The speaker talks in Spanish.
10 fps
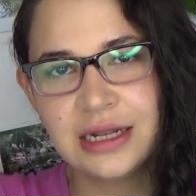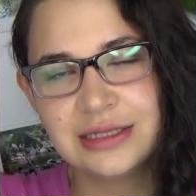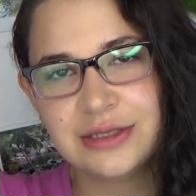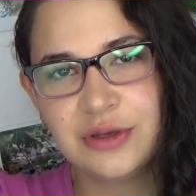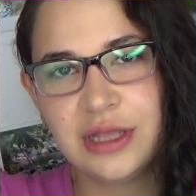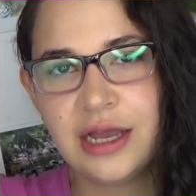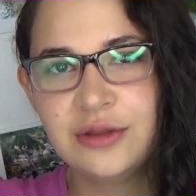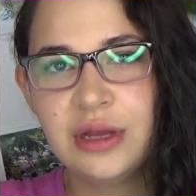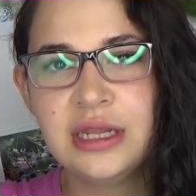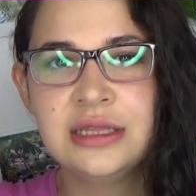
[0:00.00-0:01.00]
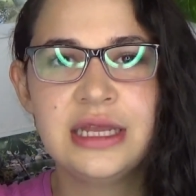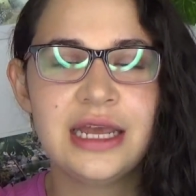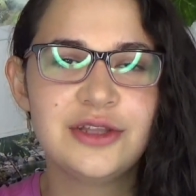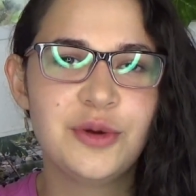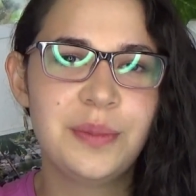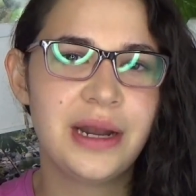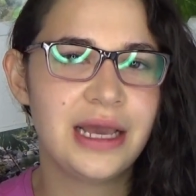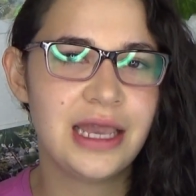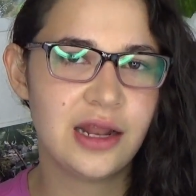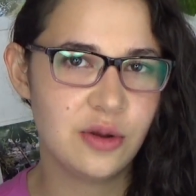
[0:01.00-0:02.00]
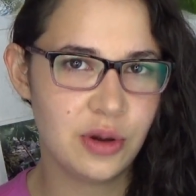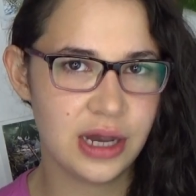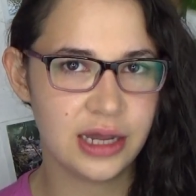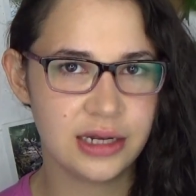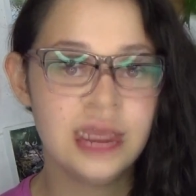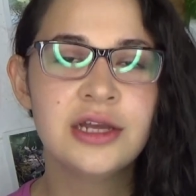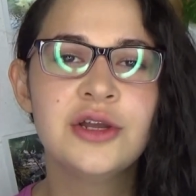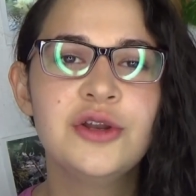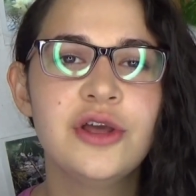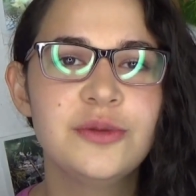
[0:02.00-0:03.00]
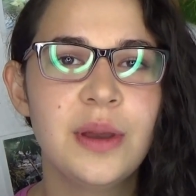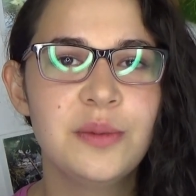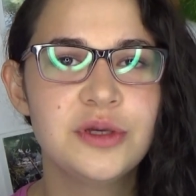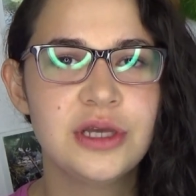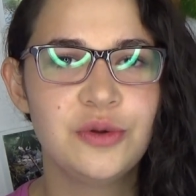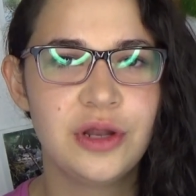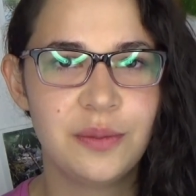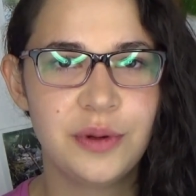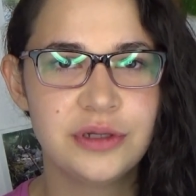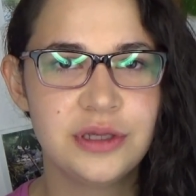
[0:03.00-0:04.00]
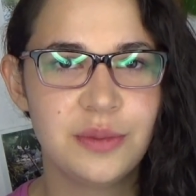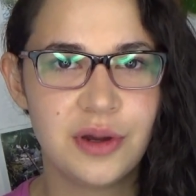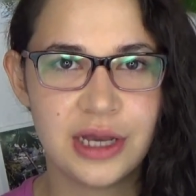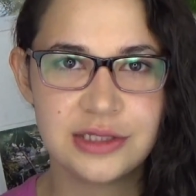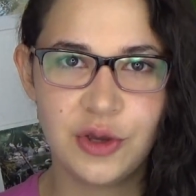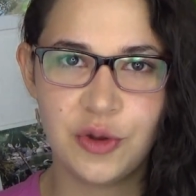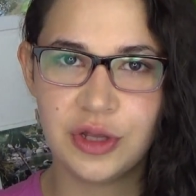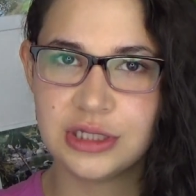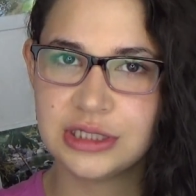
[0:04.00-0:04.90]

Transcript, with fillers: les estoy dejando el directo para que lo hagan. Nos vemos en una próxima ocasión.